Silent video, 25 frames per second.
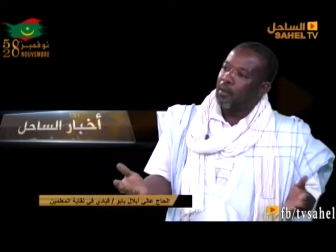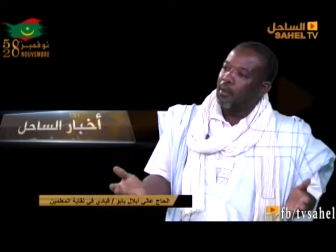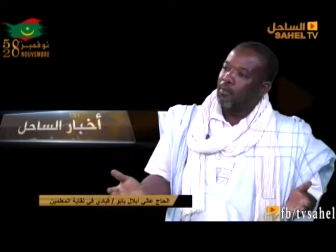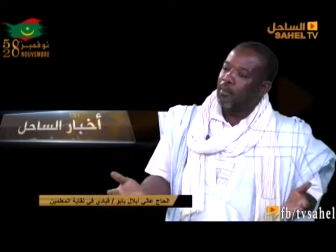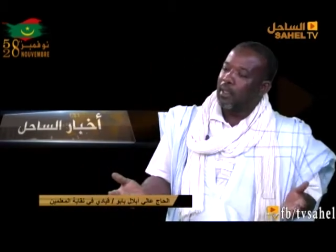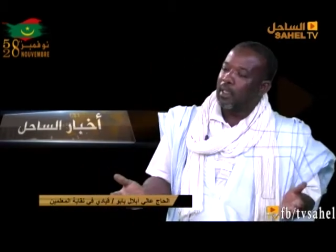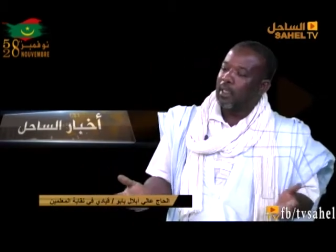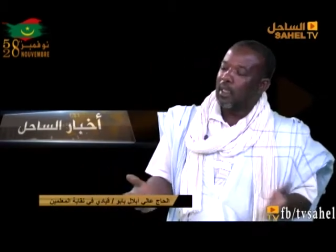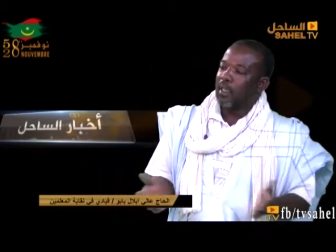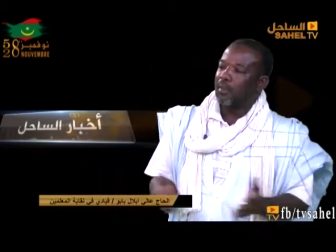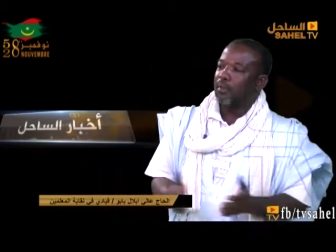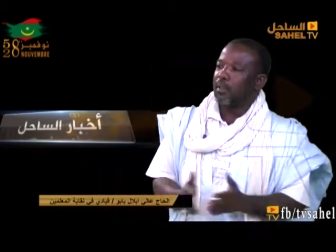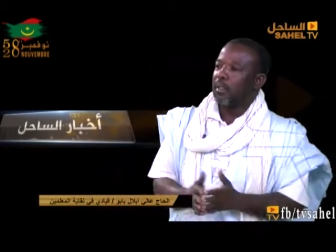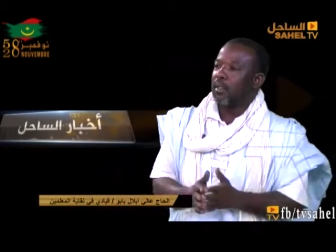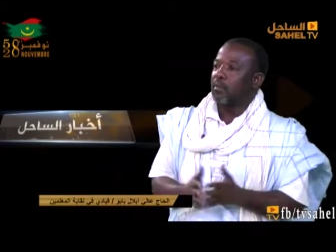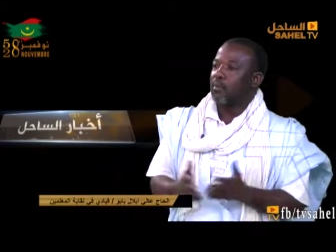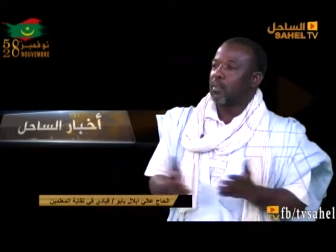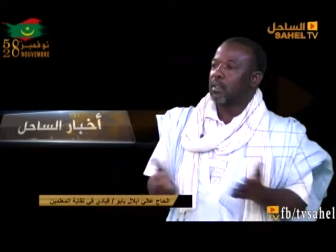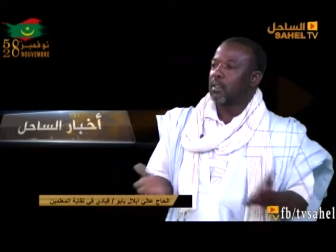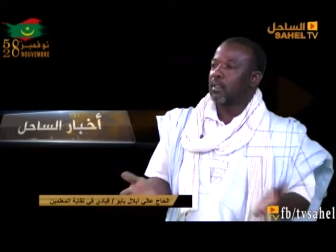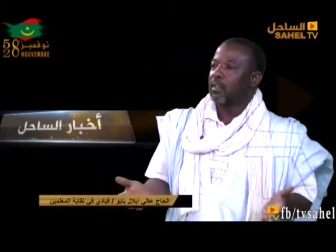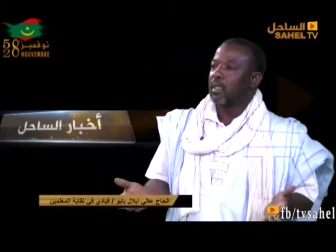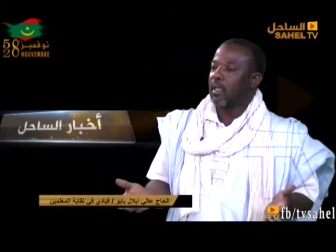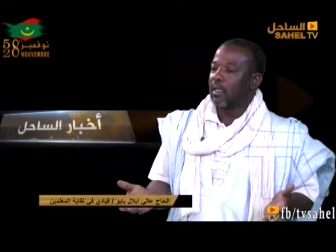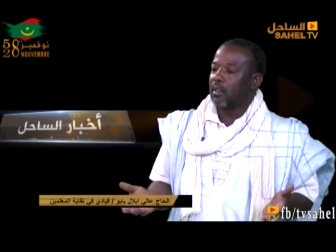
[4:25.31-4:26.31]
فكيف
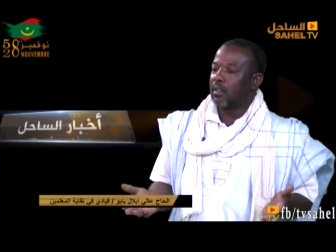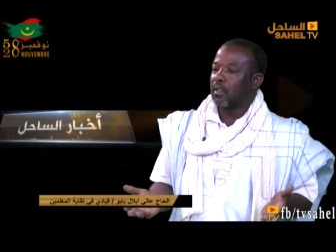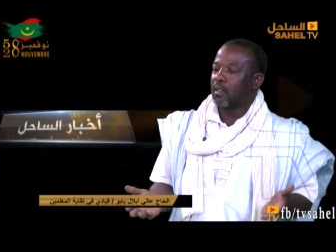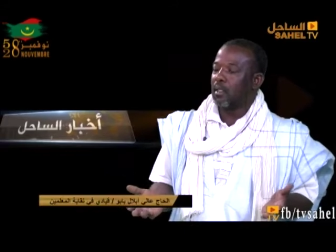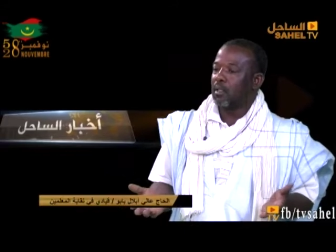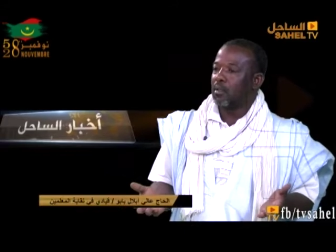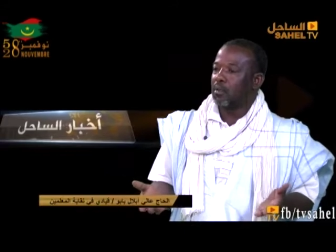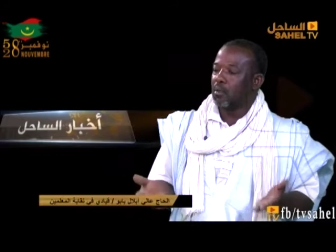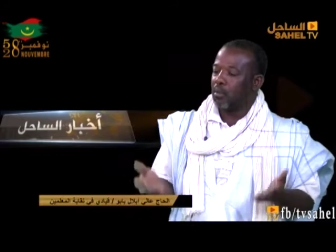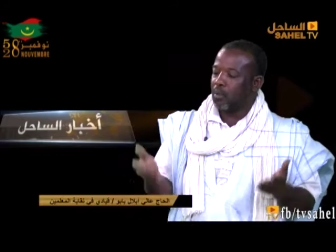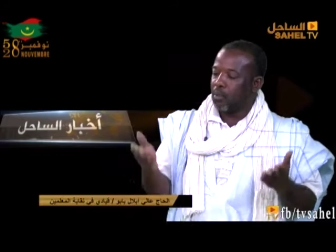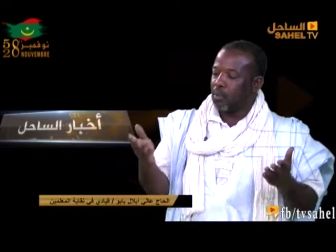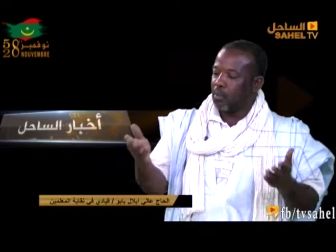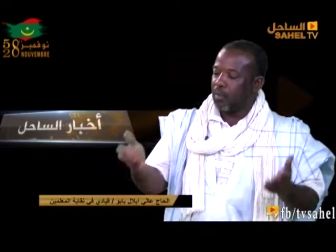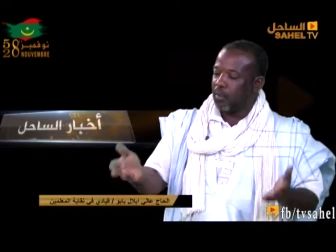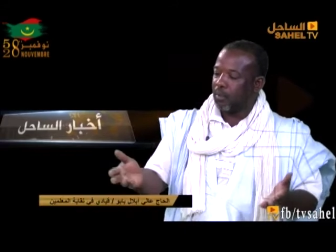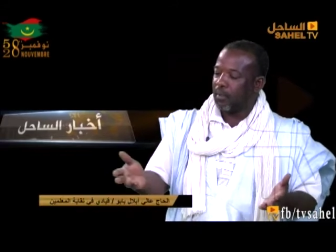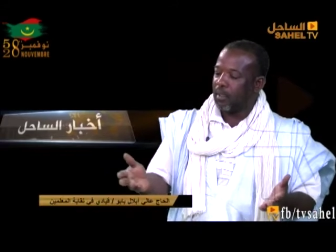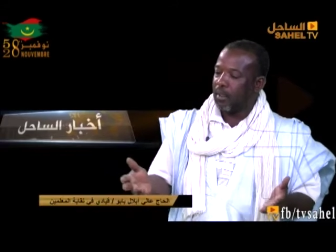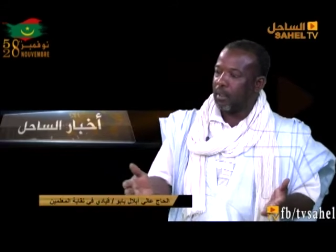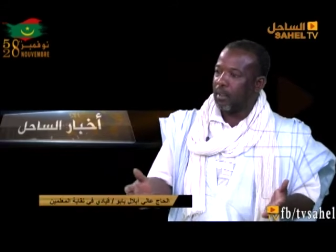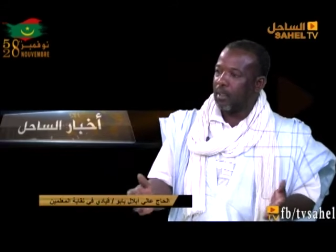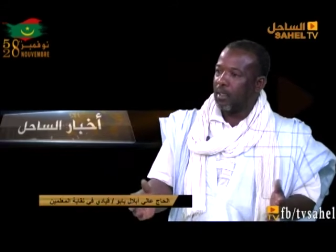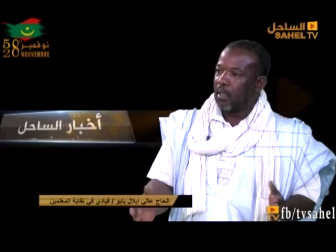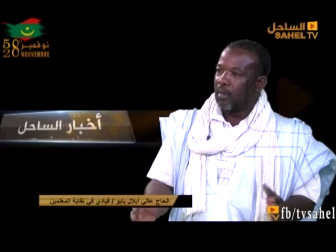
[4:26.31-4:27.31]
باستطاعتنا أن
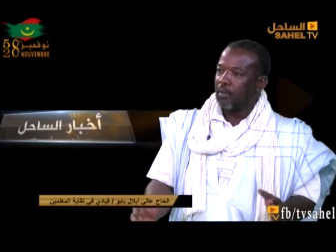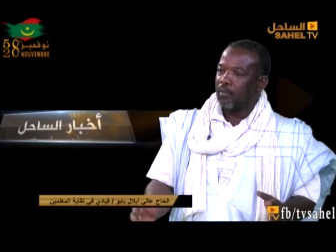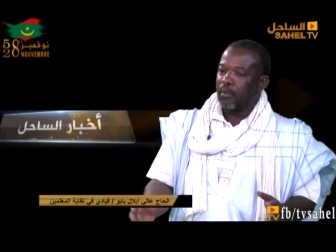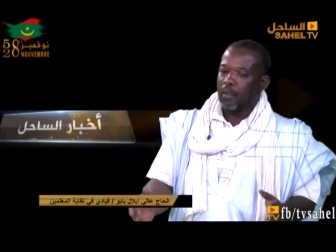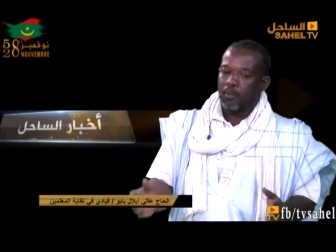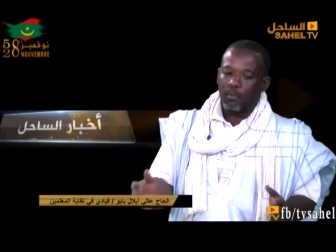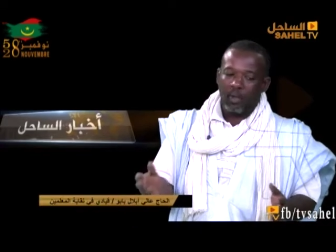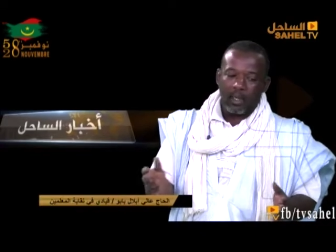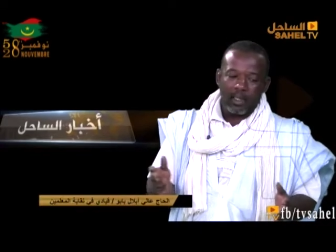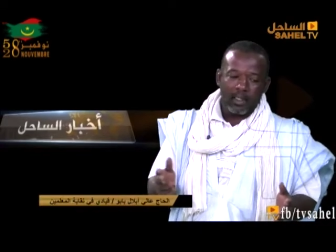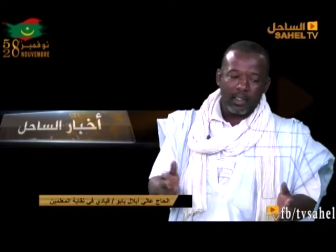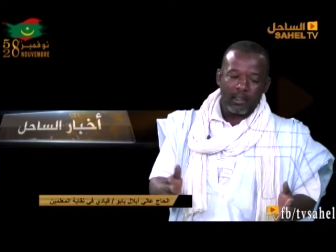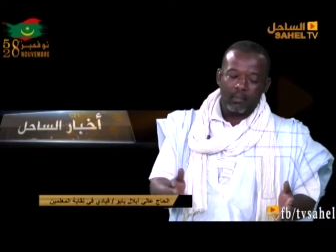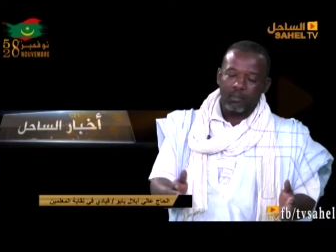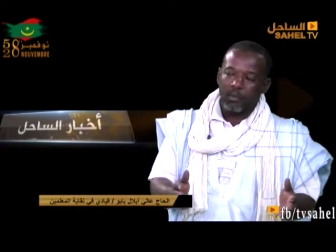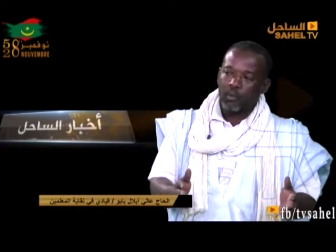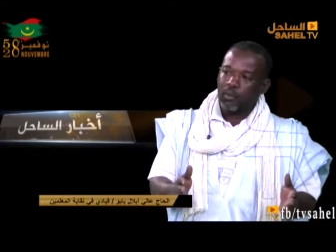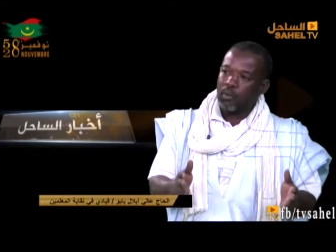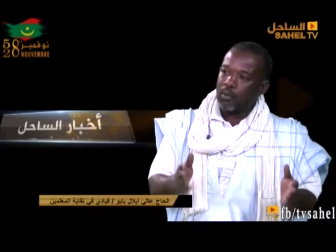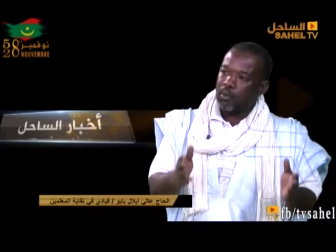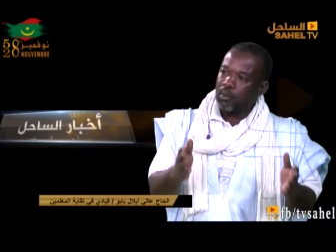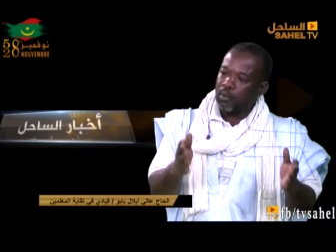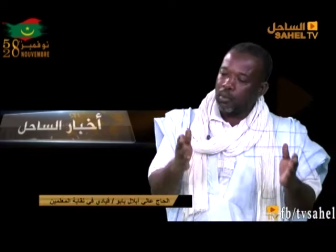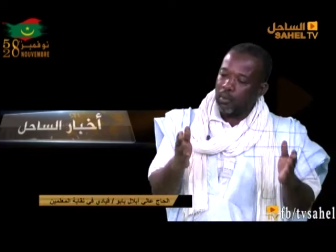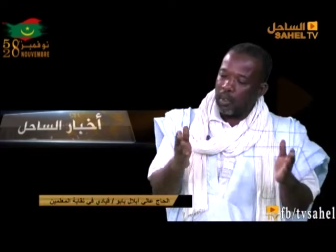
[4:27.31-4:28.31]
نوفرها
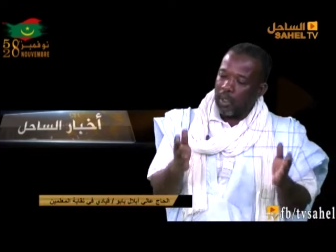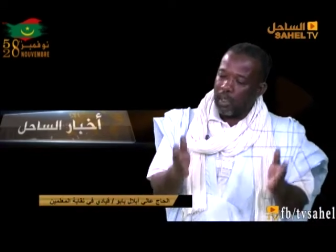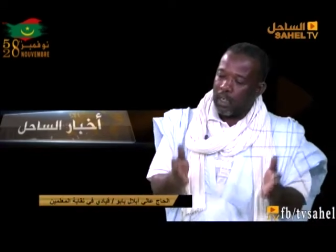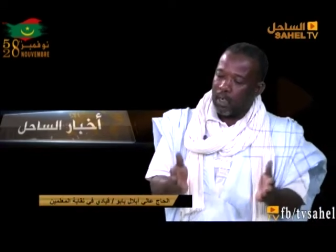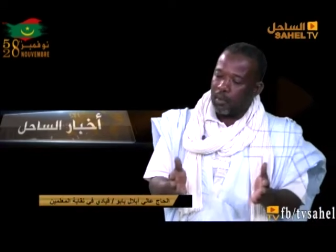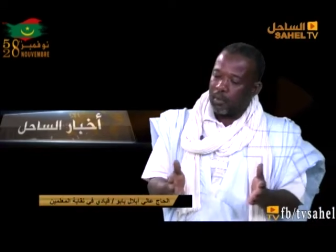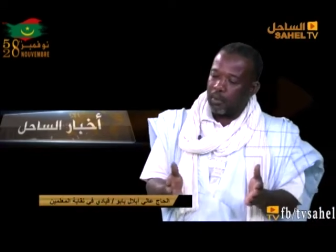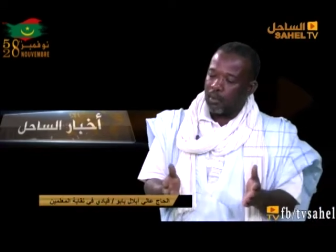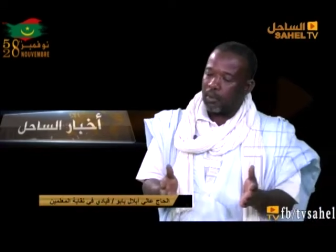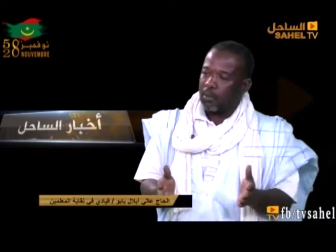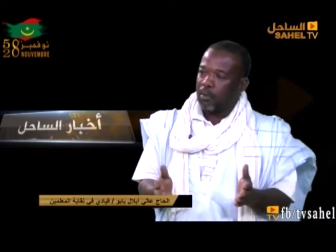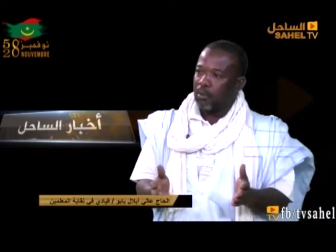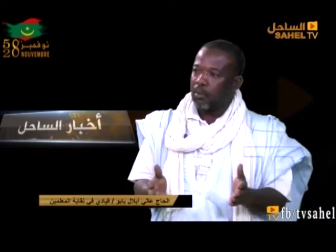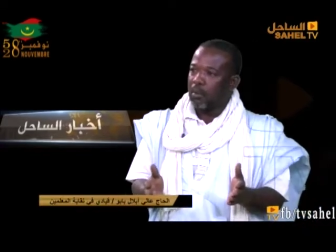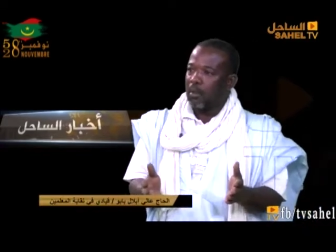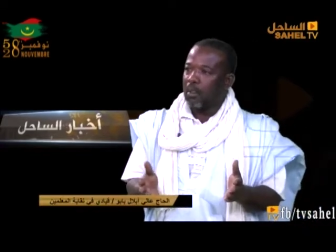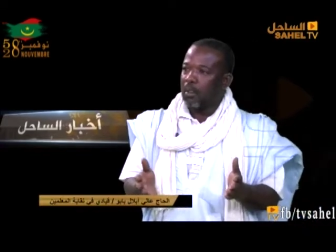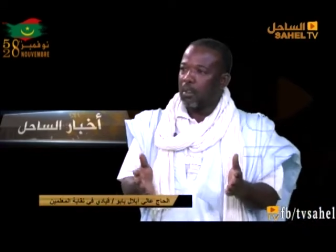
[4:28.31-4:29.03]
فالمعلم يحاول